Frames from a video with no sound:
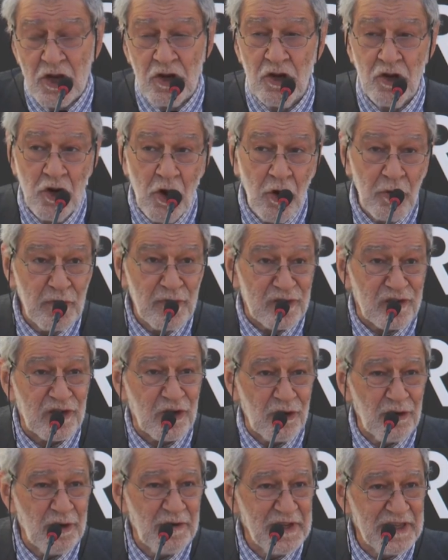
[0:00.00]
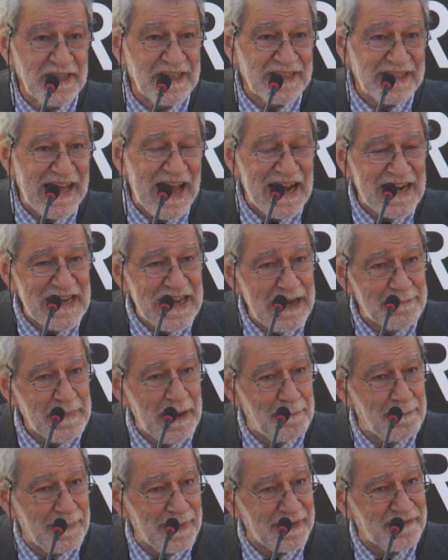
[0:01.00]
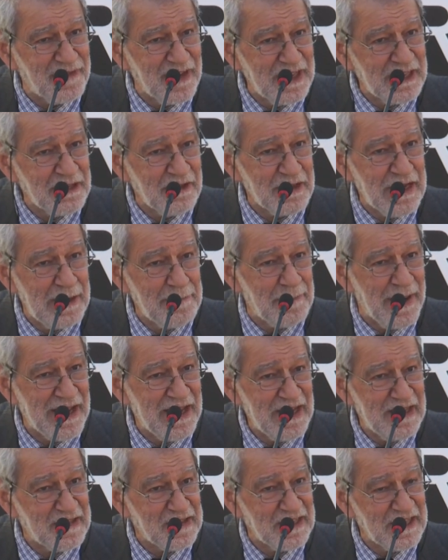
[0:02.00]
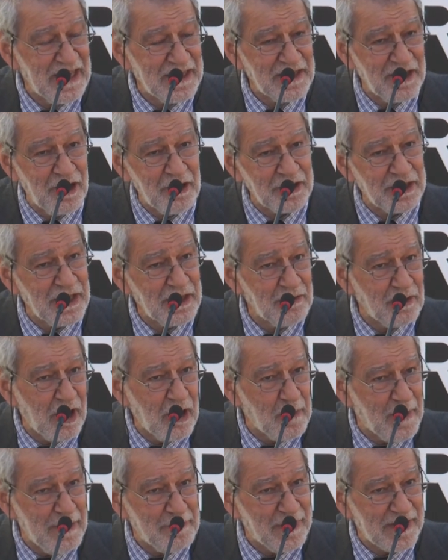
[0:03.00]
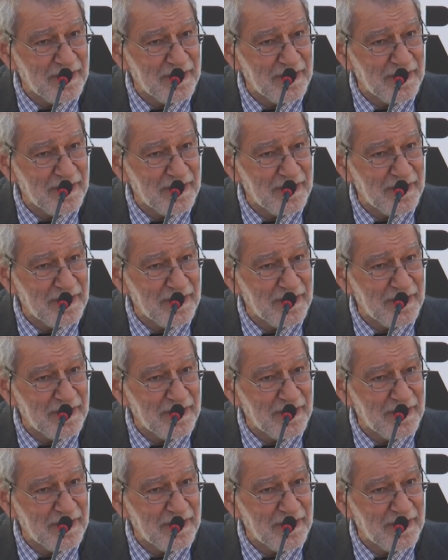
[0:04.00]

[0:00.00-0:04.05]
non solo in Italia ma persino nei paesi del nord Europa,